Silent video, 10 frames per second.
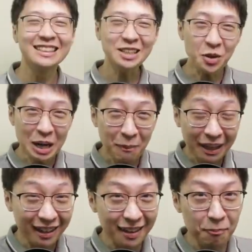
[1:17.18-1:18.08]
jadi gue dapet
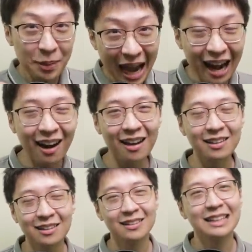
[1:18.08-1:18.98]
piala
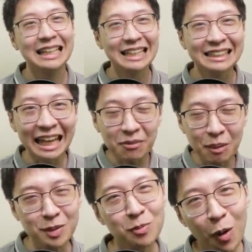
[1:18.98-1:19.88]
dari
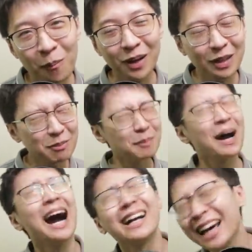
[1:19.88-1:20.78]
PUBG Mobile gue dapet
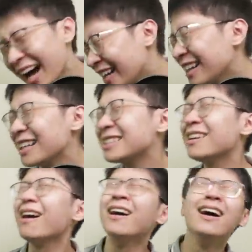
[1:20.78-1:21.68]
penghargaan guys
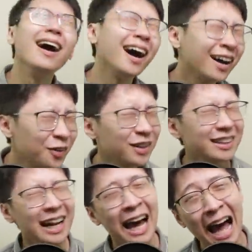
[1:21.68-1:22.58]
ah gue
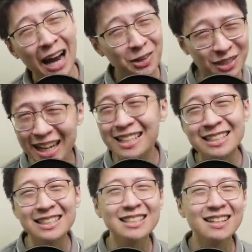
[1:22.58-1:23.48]
terharu
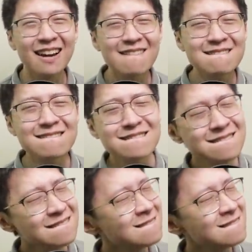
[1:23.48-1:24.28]
guys hmm.